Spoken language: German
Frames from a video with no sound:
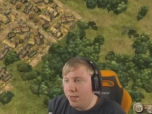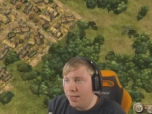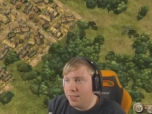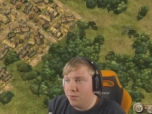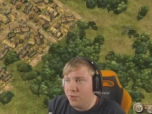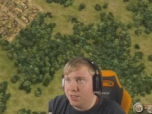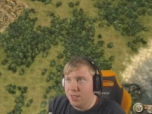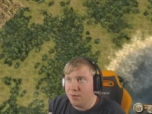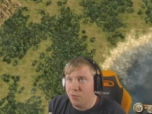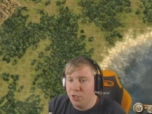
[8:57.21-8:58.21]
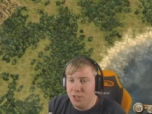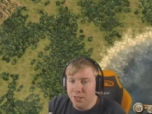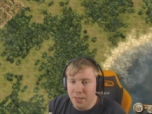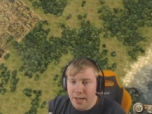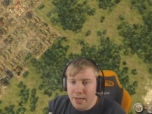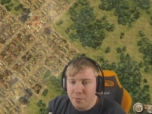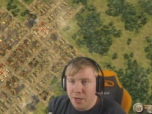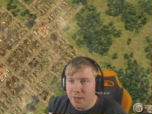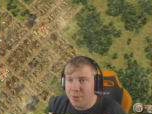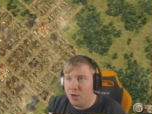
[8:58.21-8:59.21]
Erstmal, wie gesagt, wollte ich hier ein
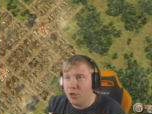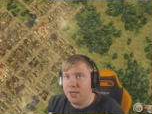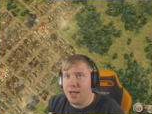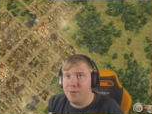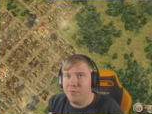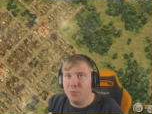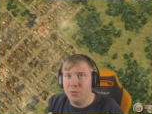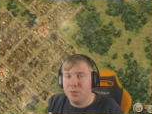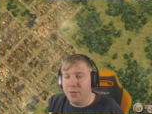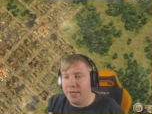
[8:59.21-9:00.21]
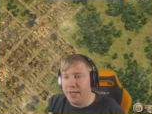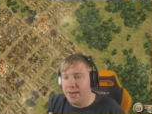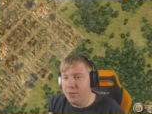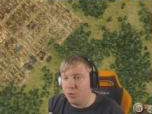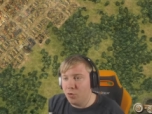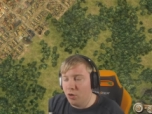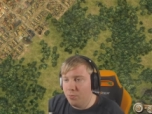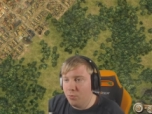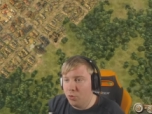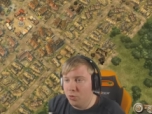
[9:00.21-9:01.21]
paar mehr Leute haben, damit wir auch ein bisschen mehr Geld
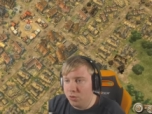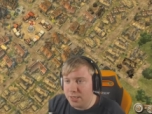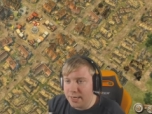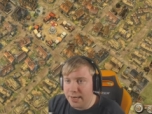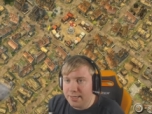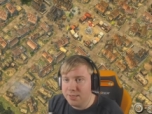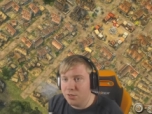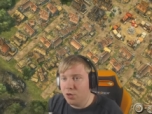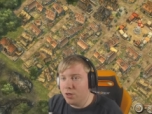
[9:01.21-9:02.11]
bekommen und uns gleich leisten